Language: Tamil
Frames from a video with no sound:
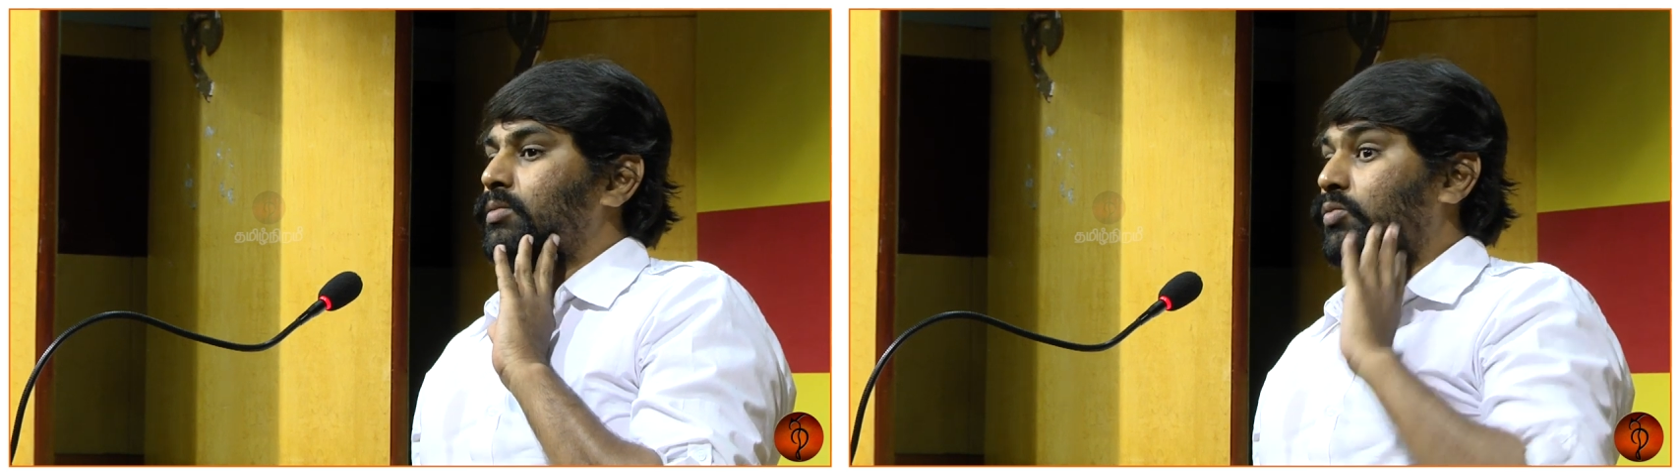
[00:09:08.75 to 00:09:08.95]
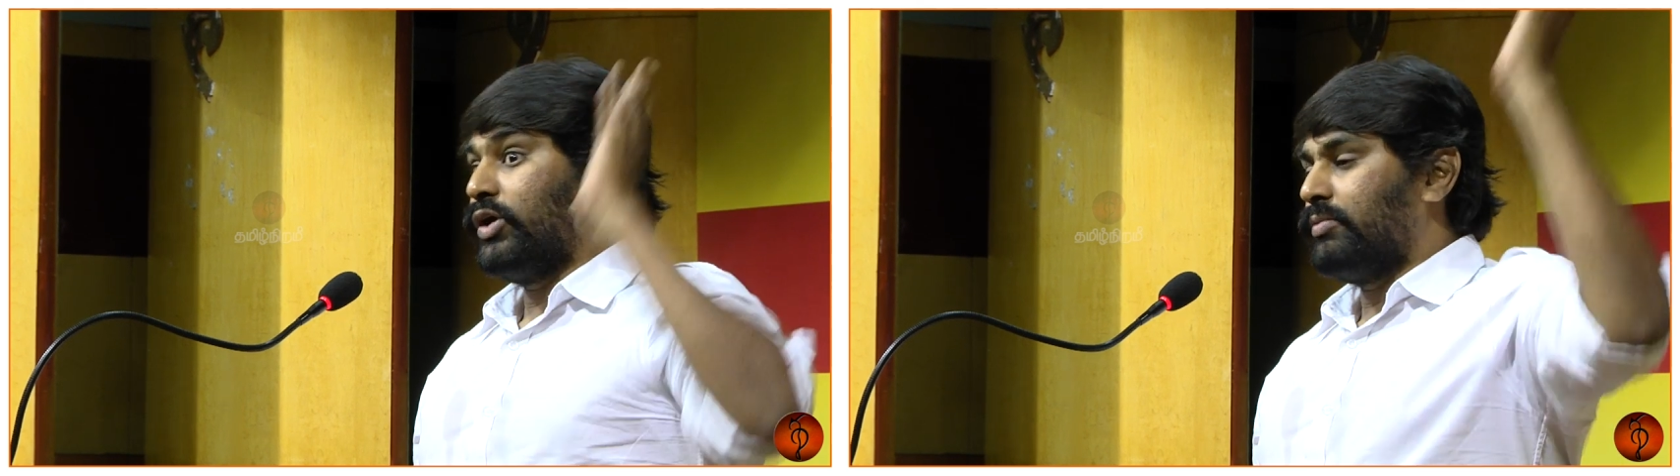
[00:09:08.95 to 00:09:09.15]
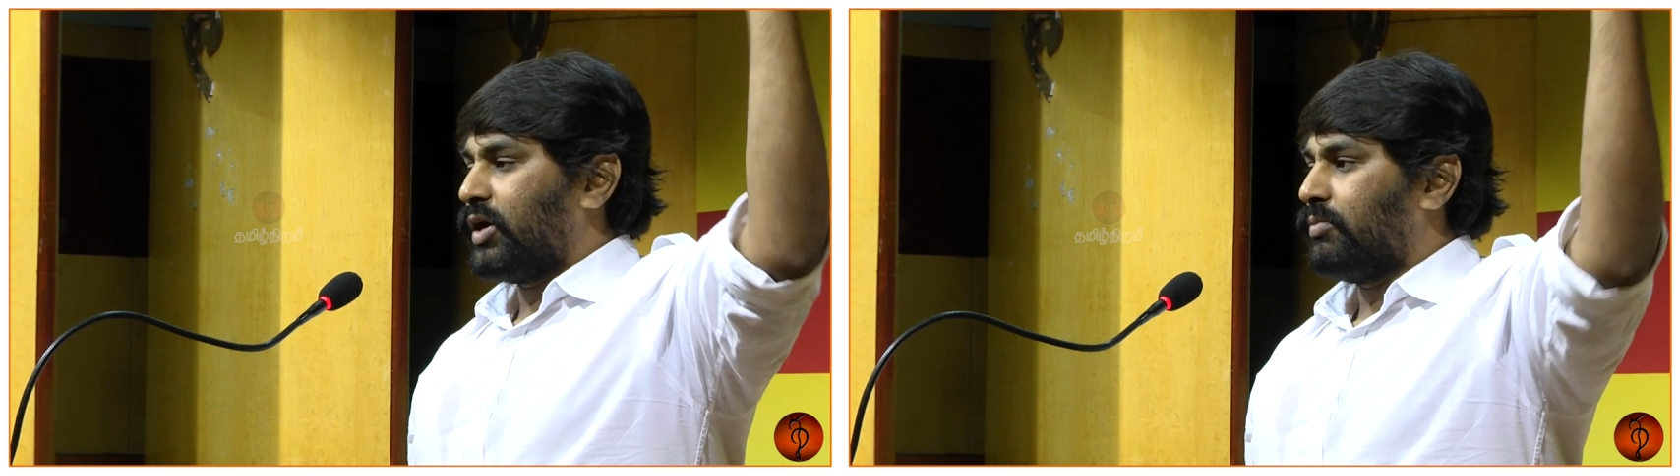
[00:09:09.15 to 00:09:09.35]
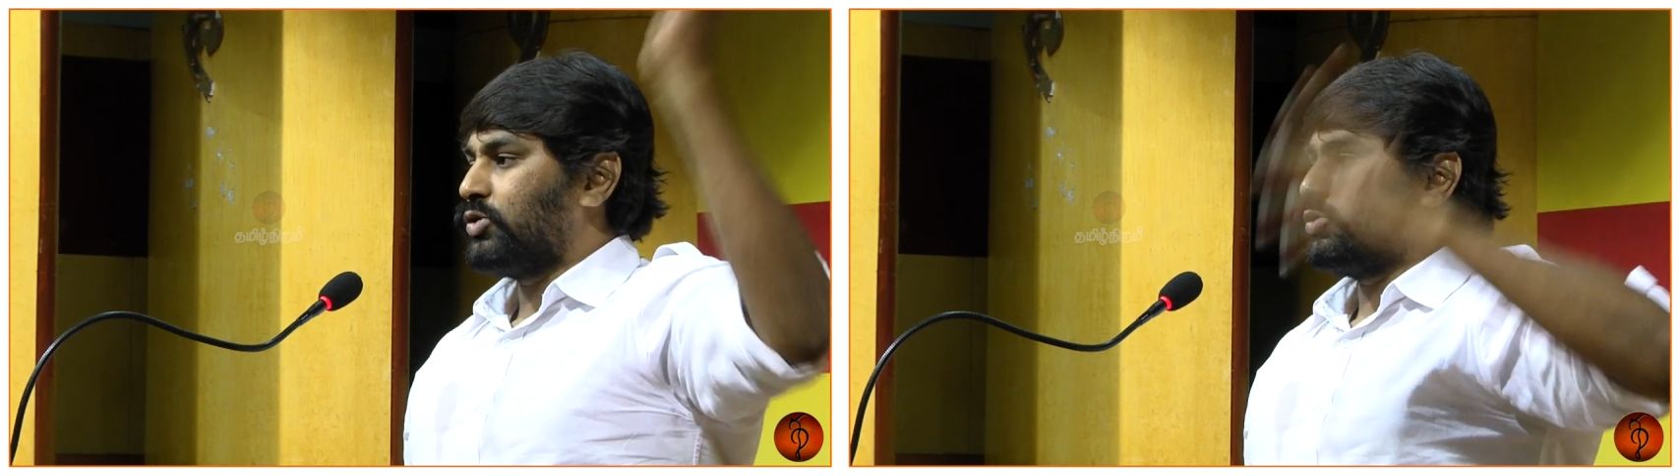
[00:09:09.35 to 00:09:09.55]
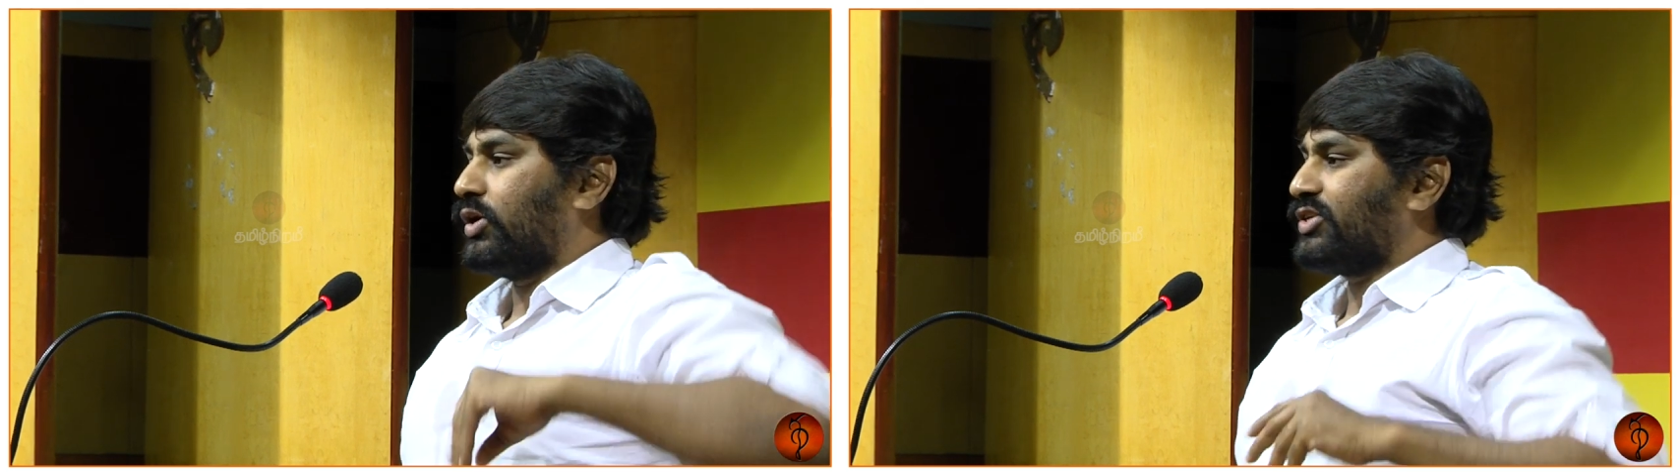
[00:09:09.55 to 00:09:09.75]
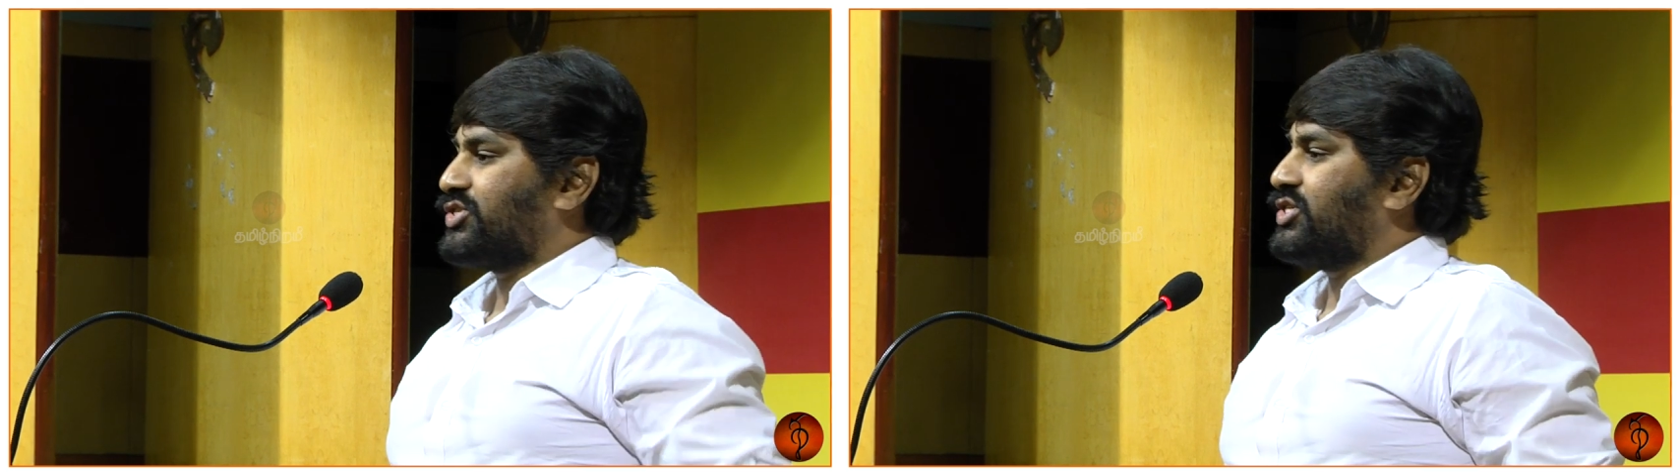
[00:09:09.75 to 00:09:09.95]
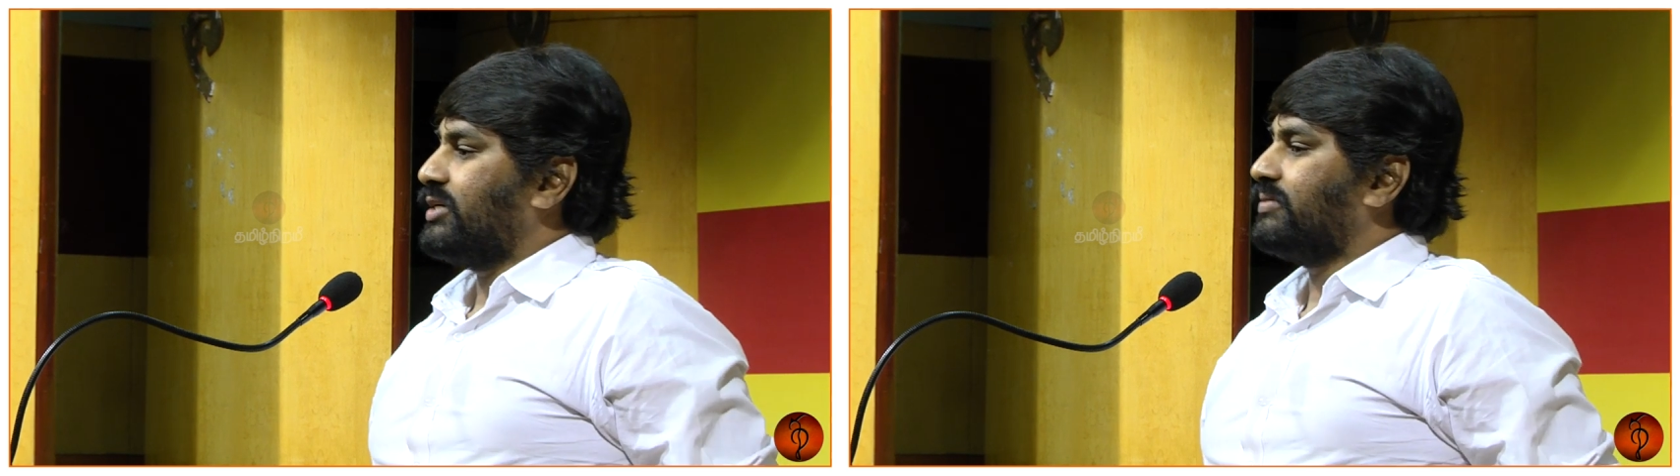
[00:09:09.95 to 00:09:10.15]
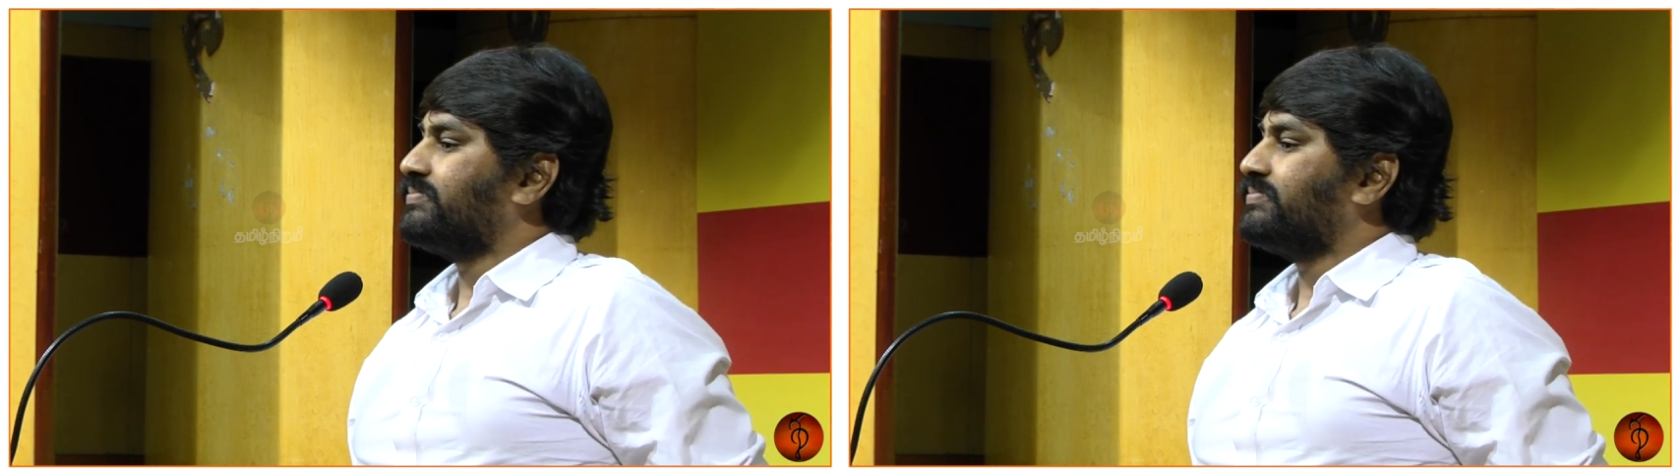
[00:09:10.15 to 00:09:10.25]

மொழிமரபு தொடர்ச்சி